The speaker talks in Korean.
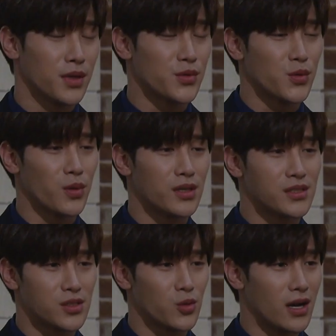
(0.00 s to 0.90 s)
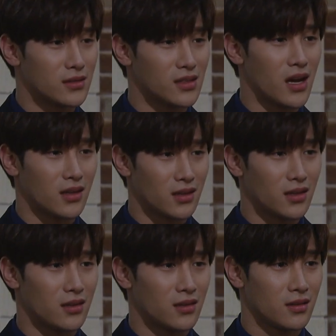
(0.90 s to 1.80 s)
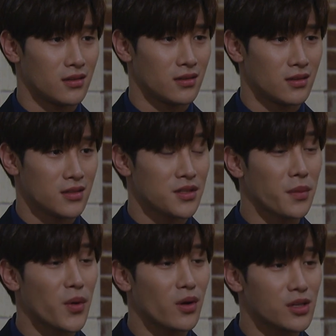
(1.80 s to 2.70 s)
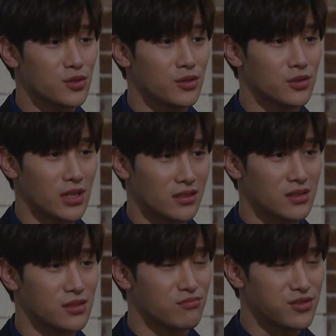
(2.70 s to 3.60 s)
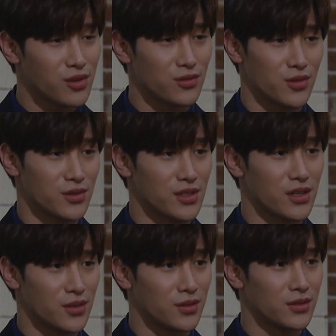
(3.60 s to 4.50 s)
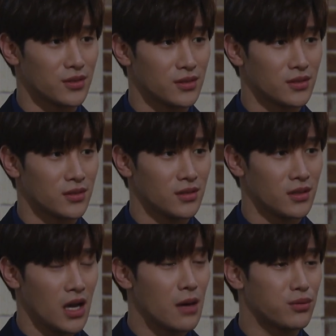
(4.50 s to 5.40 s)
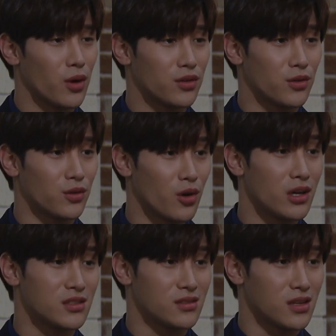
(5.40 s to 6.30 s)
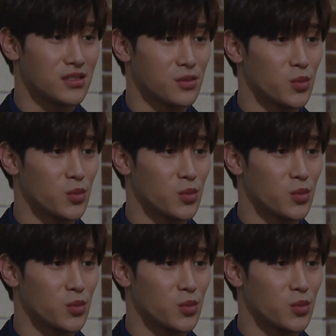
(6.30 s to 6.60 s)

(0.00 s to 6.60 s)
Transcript: 뱃속에 있지도 않은 아기 생명 가지고 장난친 무서운 여자예요. 앞으로 어떤 더한 짓을 할지